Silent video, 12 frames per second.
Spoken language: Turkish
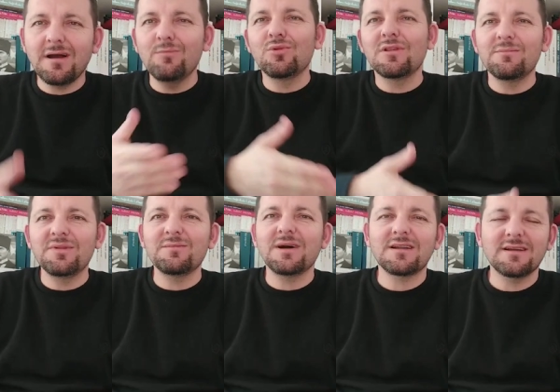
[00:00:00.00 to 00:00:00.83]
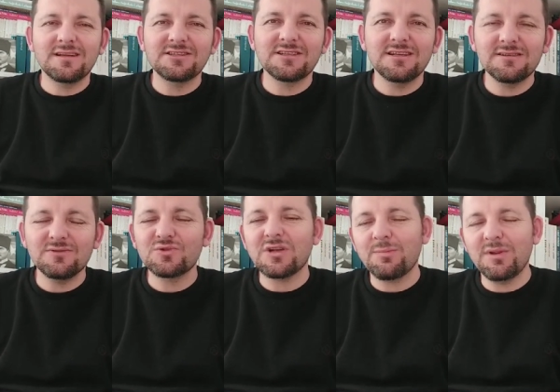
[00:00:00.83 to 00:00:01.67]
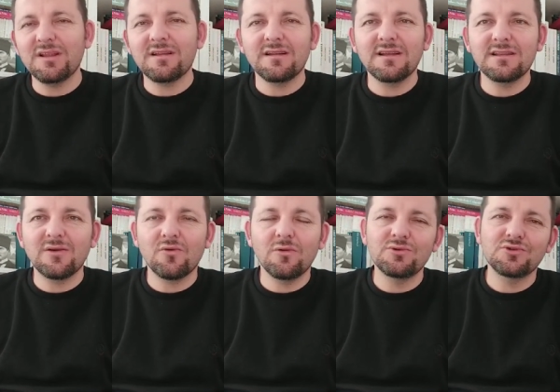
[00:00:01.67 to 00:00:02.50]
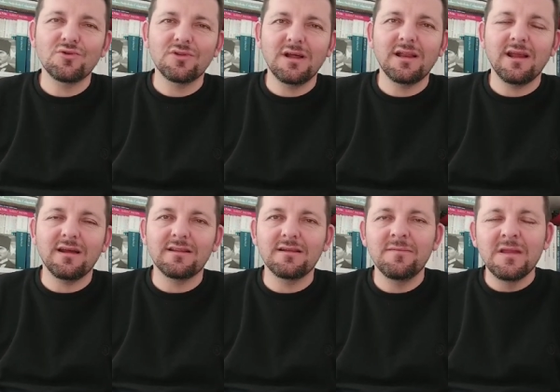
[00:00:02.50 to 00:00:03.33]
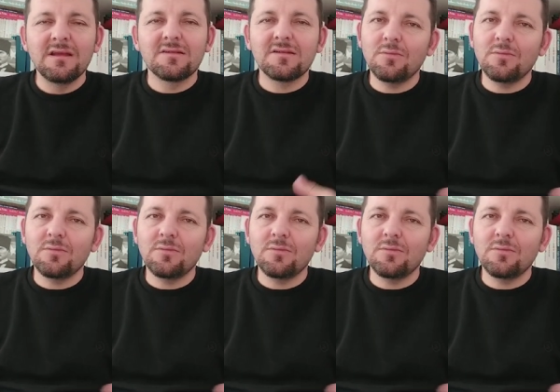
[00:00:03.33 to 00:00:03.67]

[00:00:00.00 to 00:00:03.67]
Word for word: İstanbul'da bizim arkadaşlar uçak bileti alanlar olmuştu. Onlar yandı.